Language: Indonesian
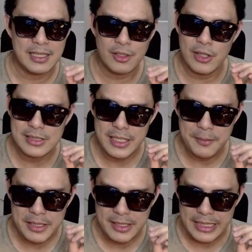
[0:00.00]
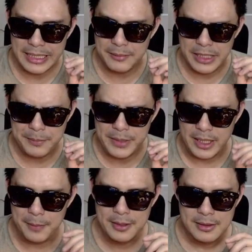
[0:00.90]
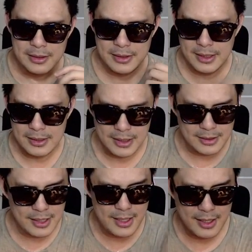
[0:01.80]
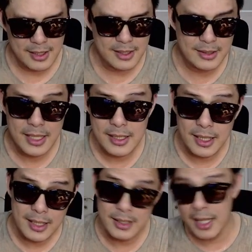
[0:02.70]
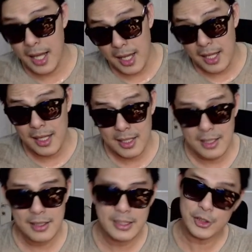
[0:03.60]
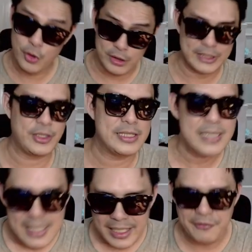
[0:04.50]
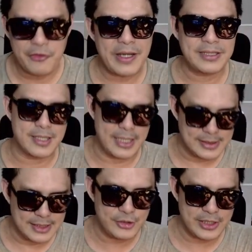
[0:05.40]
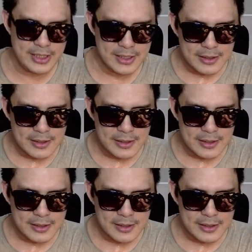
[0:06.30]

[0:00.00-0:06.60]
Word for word: Kalau nggak salah yang mana It It Me apa? Na na na na na na itu chordnya itu guys. Kayak Foo Fighter guys. Lanjut lagi.